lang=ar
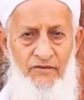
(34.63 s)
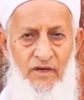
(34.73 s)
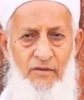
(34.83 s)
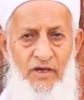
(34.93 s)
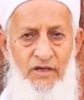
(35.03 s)

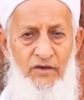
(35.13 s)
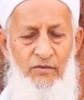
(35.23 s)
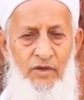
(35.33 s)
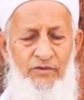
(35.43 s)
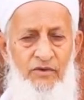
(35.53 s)
السلام
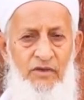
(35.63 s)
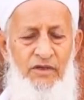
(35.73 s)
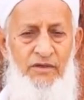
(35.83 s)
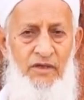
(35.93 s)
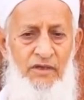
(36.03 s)
عليكم ورحمة
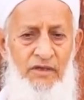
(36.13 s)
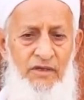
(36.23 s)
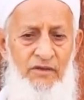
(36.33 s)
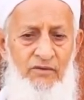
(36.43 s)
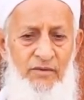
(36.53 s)
الله
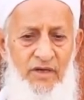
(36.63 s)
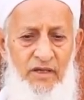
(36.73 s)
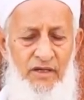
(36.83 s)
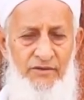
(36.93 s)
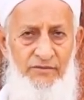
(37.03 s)
تعالى
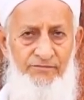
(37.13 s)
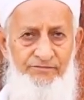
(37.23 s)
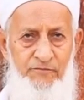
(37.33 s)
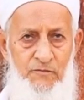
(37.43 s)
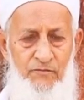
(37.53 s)
وبركاته
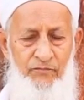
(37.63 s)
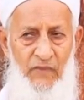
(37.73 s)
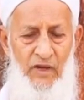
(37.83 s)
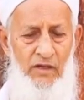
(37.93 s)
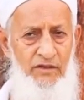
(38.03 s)

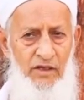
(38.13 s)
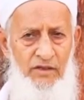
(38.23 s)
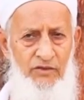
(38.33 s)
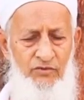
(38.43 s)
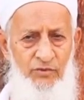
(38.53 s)
هذه
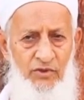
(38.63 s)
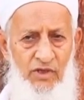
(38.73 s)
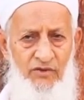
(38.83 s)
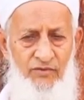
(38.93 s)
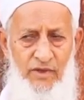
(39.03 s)
تحية من
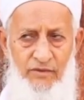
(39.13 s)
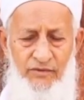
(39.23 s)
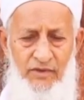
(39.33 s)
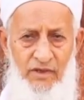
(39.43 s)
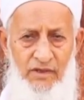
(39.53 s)
الله
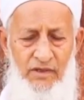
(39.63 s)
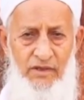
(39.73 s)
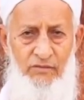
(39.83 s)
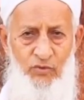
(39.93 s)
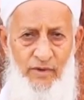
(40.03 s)
سبحانه
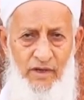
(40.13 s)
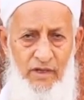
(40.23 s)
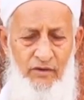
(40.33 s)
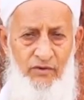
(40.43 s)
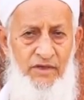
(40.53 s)
وتعالى
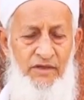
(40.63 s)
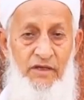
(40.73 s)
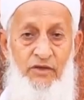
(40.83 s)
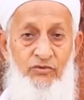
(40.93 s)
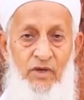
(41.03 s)
مباركة وهي
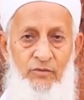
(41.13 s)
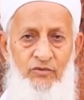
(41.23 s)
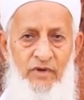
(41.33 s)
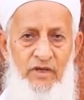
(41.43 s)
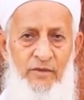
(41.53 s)
تحية
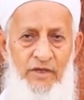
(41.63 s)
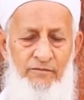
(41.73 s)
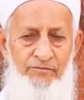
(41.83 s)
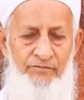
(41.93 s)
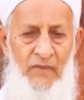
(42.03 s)
أمن
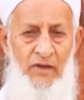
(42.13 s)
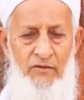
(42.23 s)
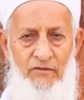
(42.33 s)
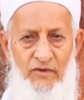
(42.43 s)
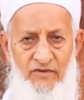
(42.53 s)
وإيمان
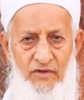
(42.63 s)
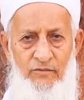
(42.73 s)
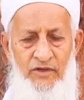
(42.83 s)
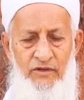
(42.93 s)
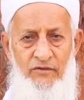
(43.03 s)

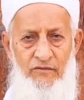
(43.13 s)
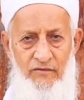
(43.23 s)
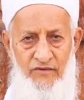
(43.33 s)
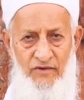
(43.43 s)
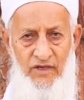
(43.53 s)
وسلم
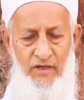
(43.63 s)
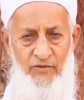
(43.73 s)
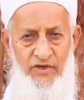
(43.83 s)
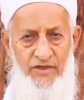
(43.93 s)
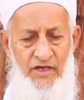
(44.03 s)

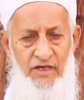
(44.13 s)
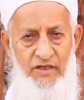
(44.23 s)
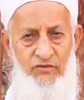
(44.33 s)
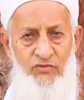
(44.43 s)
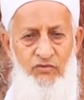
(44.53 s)
وسلام وهي
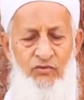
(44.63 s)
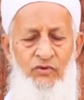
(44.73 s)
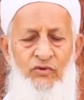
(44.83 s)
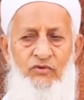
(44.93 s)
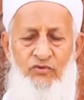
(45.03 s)
تحية
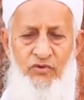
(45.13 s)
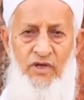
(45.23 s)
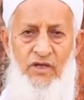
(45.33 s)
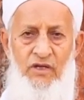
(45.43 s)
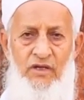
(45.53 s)

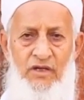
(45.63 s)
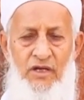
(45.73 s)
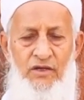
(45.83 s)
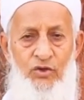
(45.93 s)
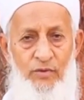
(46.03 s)
سكان
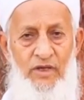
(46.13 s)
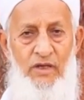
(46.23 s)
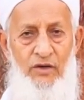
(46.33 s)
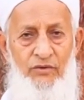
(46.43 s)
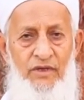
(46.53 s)
الجنان يوم
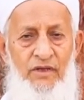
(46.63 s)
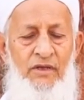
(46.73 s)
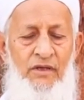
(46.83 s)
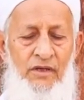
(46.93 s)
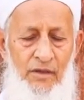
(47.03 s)
يلقون
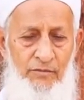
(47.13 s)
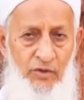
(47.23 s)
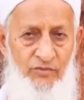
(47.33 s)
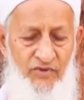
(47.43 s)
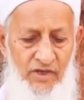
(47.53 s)

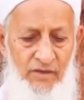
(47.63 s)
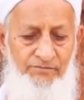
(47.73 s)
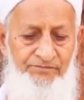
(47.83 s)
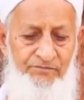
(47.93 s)
ربهم سلام